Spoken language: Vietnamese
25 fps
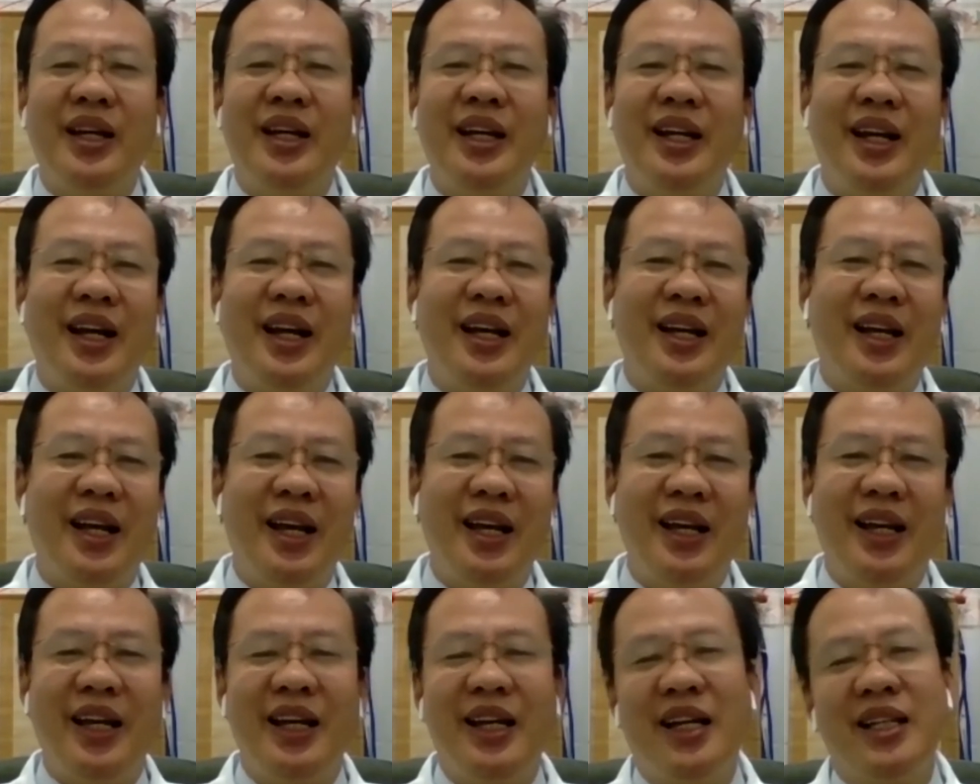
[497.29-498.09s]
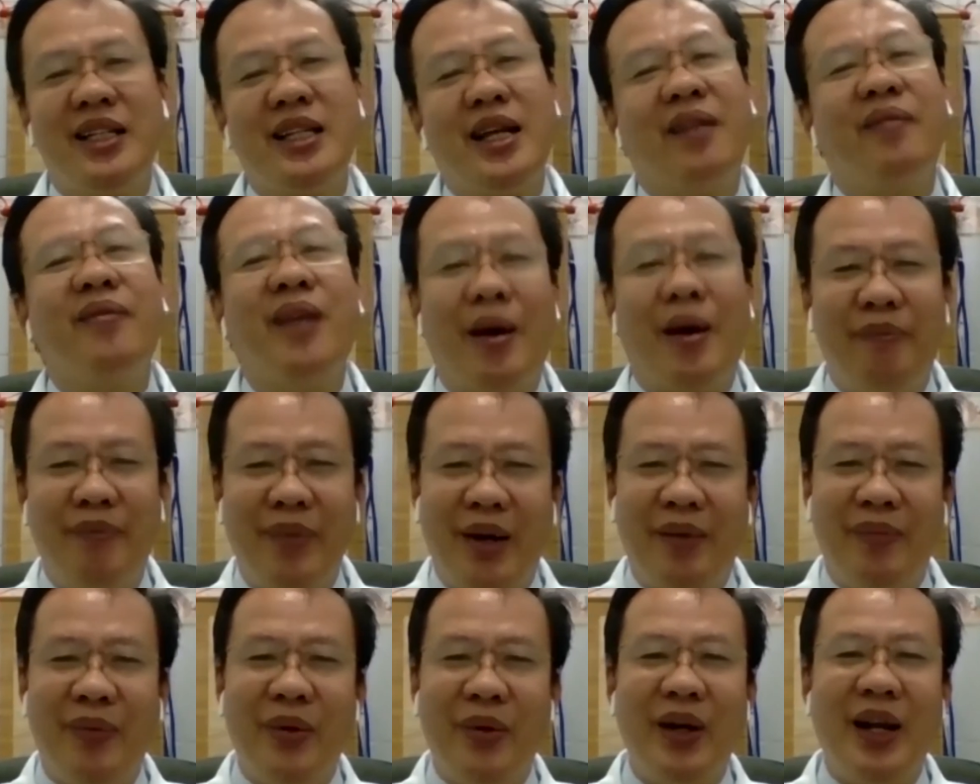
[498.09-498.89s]
khi cái cái cái cái sản phẩm
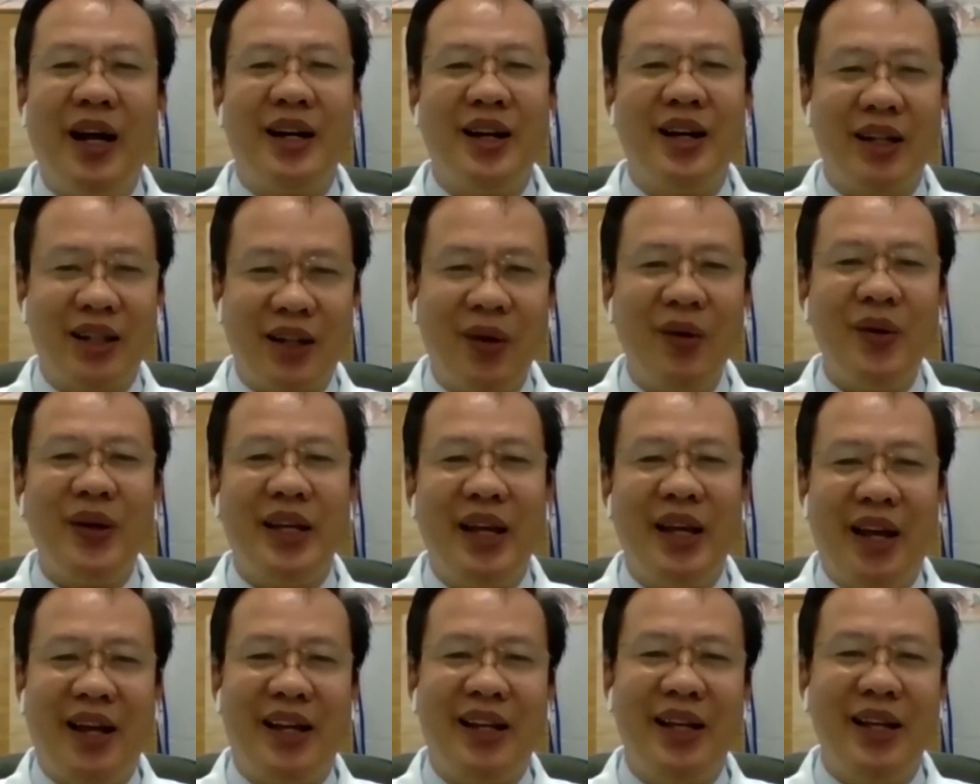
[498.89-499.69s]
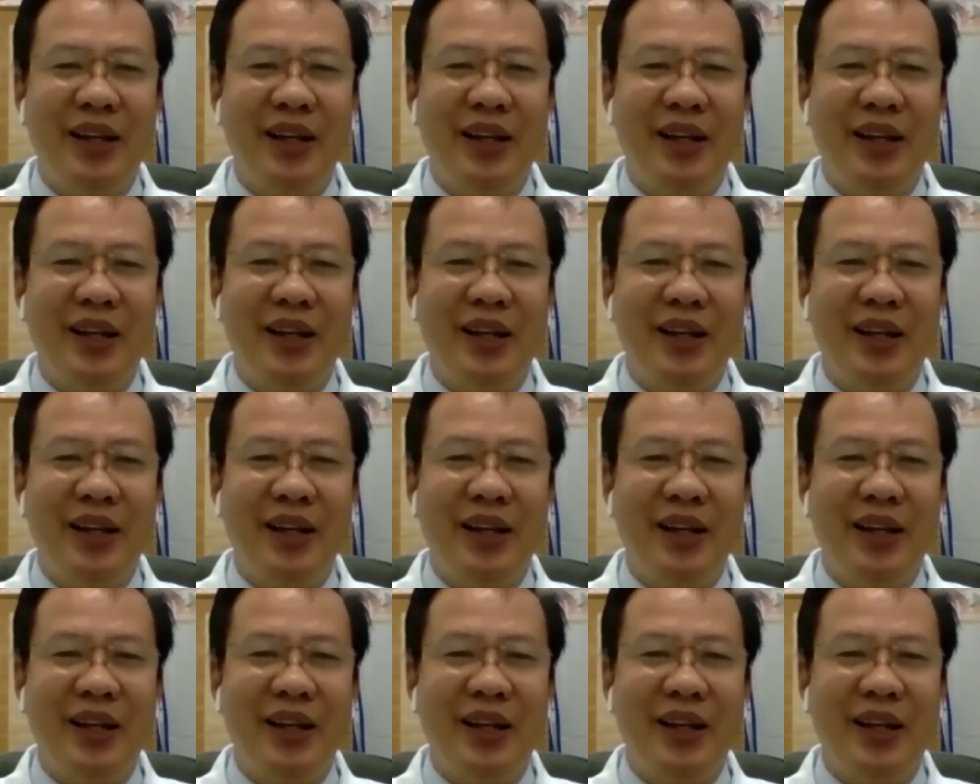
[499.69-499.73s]
mình mua là nó tốt chẳng hạn